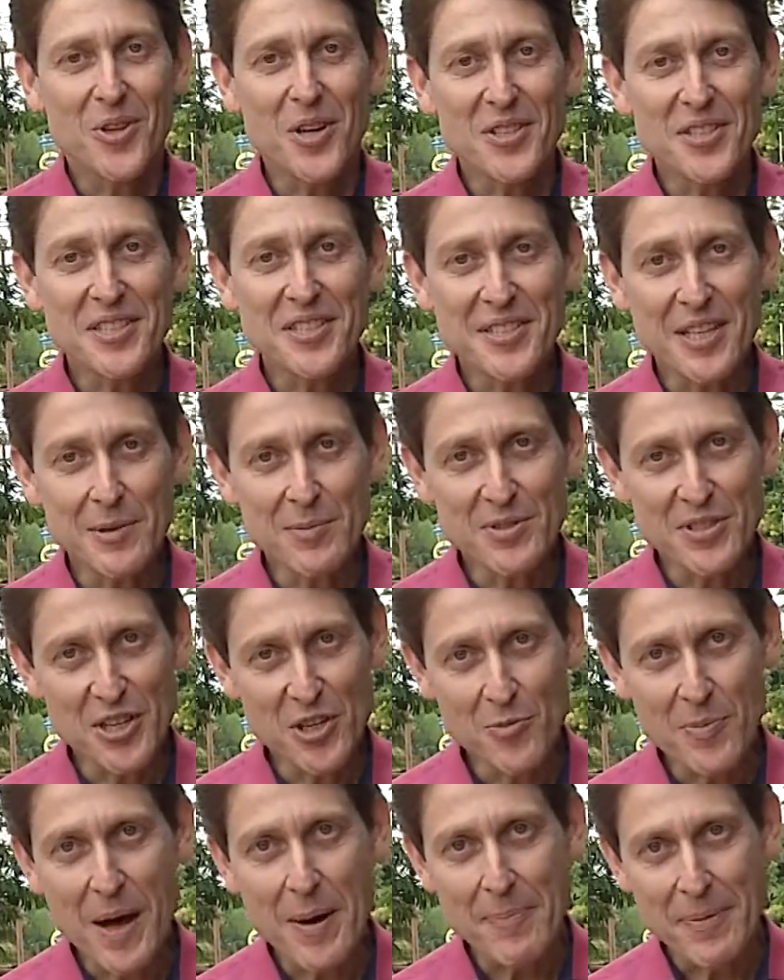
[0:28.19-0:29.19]
Nós estamos
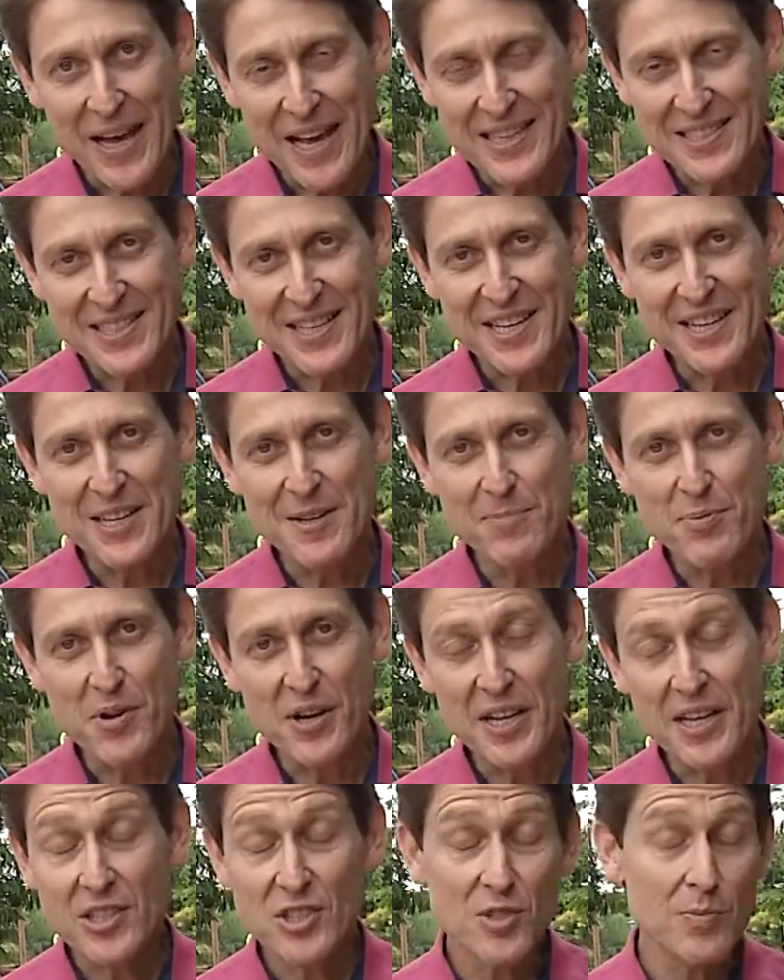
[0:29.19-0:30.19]
em uma praça em Campo
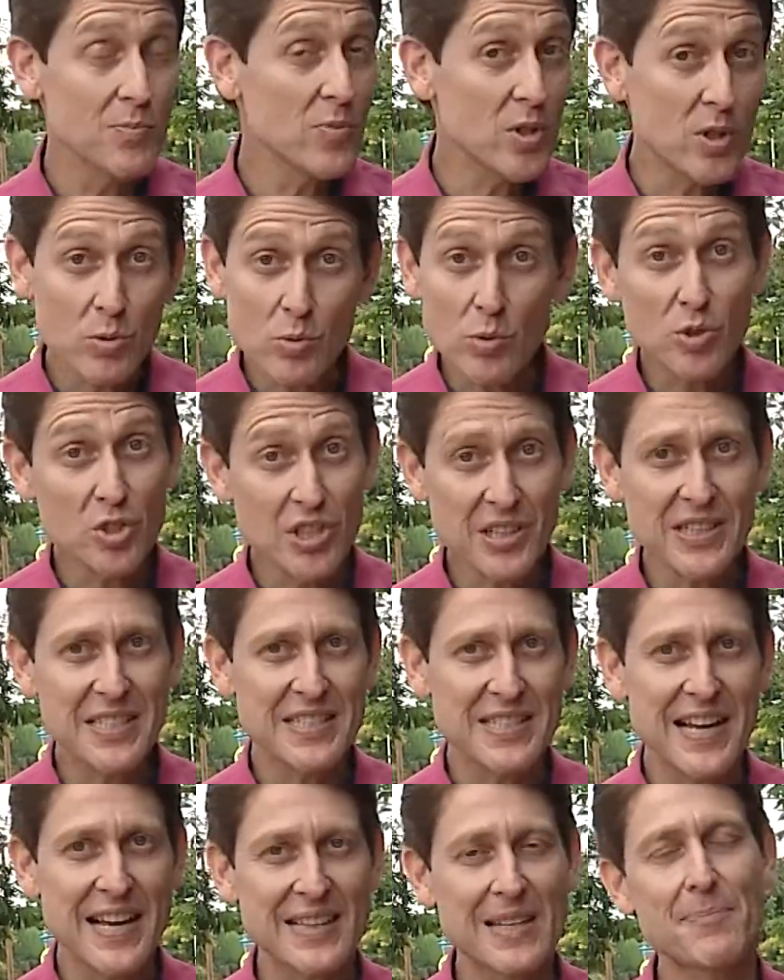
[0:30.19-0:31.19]
Grande muito
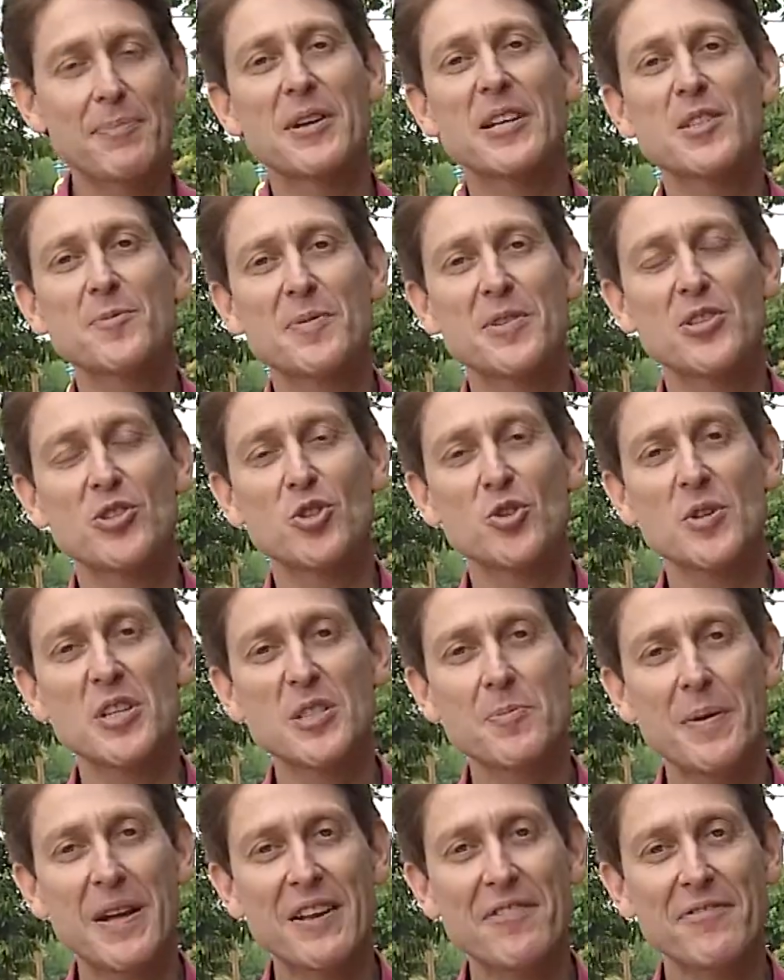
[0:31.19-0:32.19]
utilizada pelas
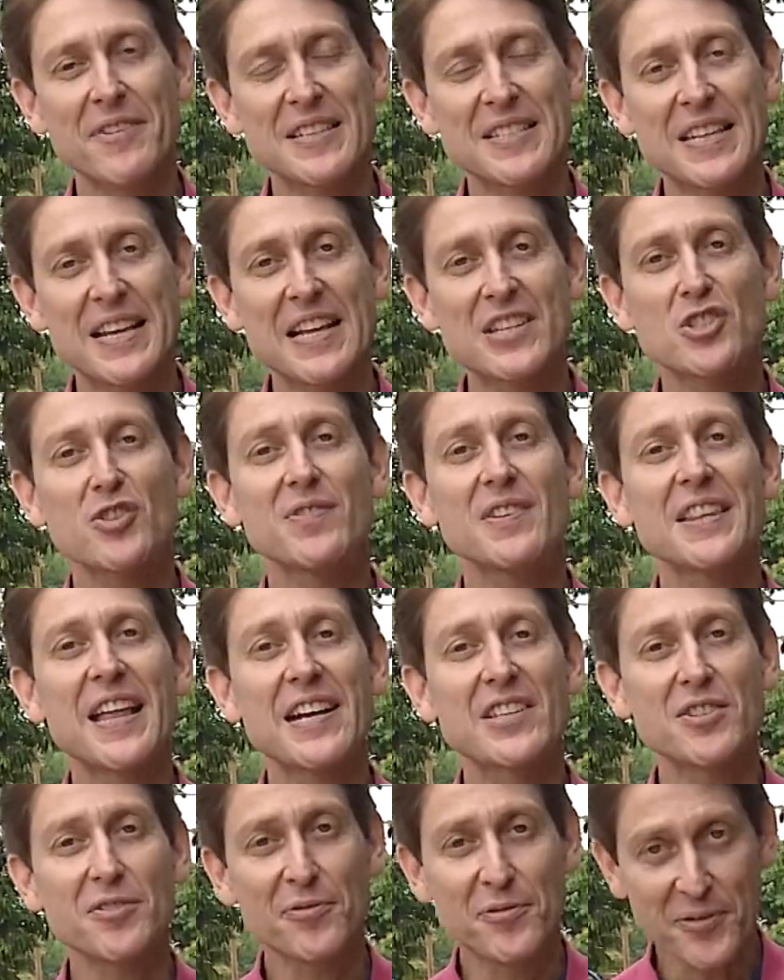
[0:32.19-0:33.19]
pessoas para fazer
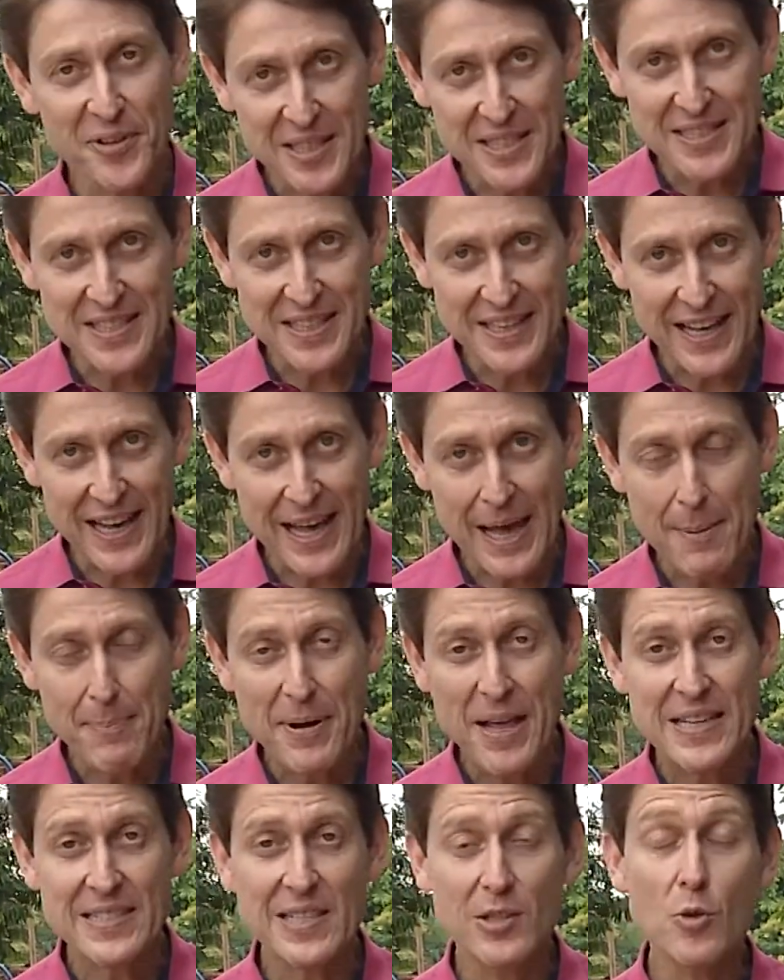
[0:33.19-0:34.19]
atividade física, é a
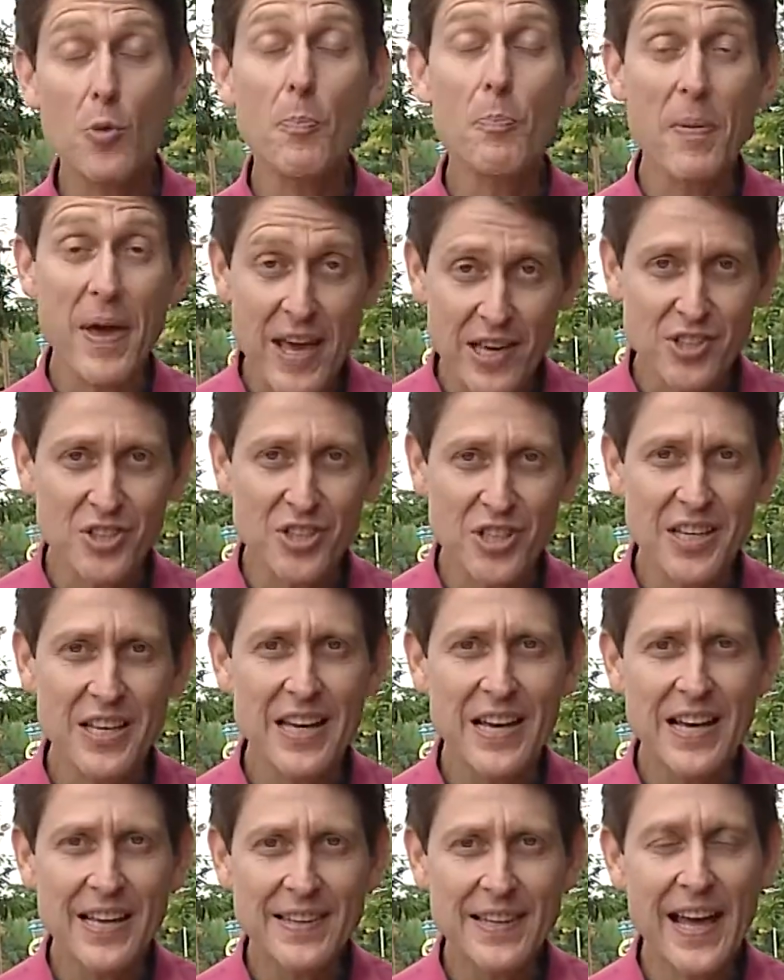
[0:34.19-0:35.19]
Praça do Peixe,
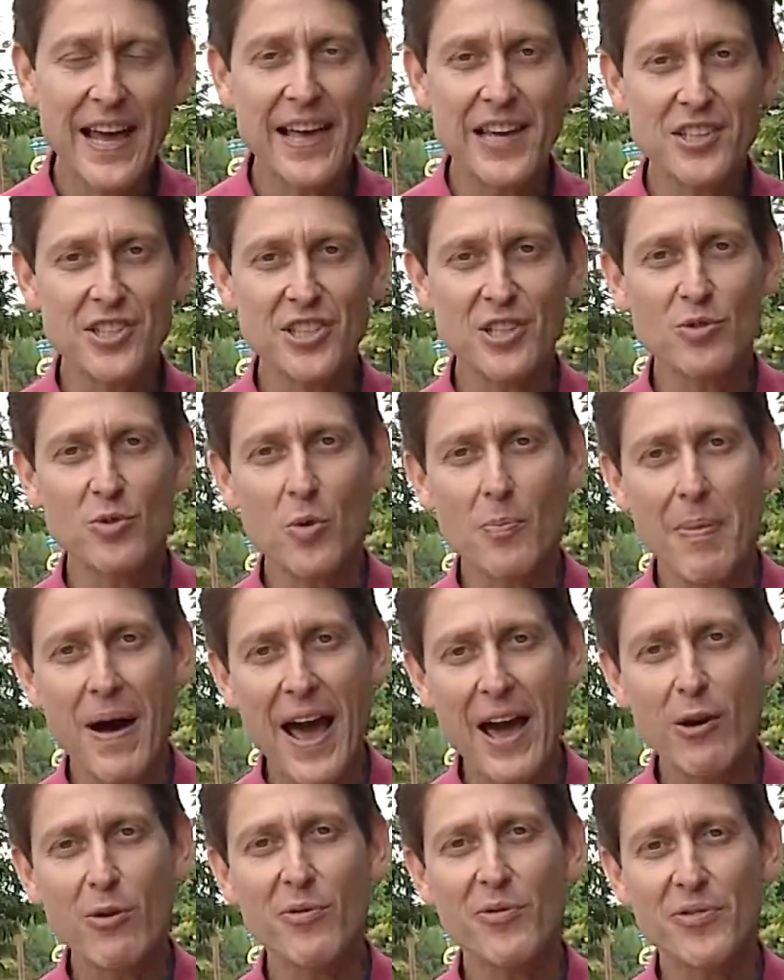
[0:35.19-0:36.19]
na região do
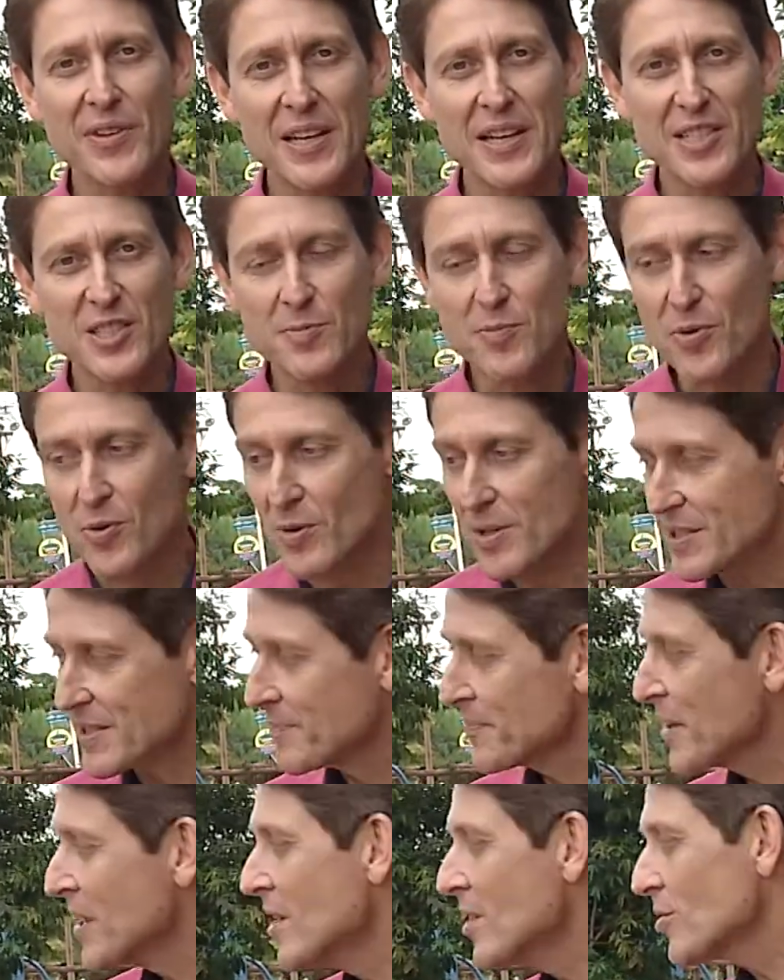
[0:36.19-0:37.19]
bairro Vilas Boas.
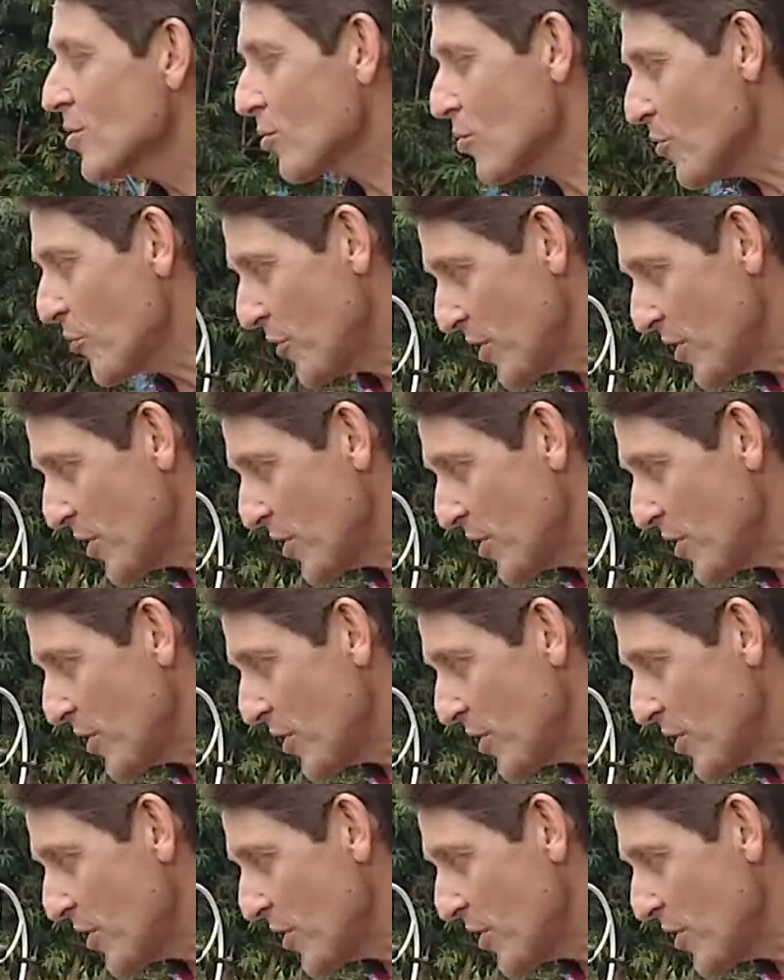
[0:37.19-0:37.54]
Estou com o